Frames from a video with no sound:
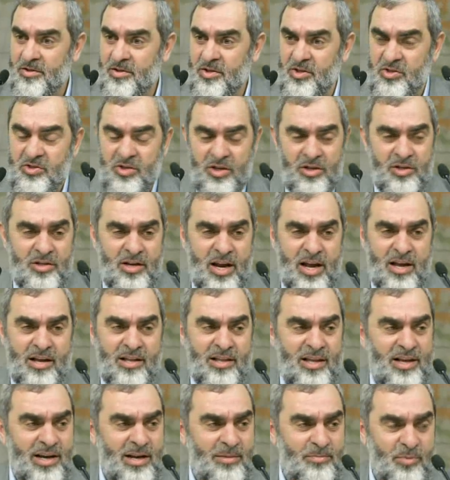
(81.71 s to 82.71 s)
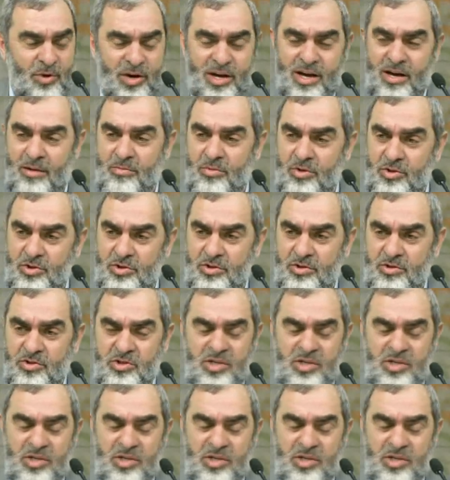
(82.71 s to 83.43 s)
Kızıl renklere boyamış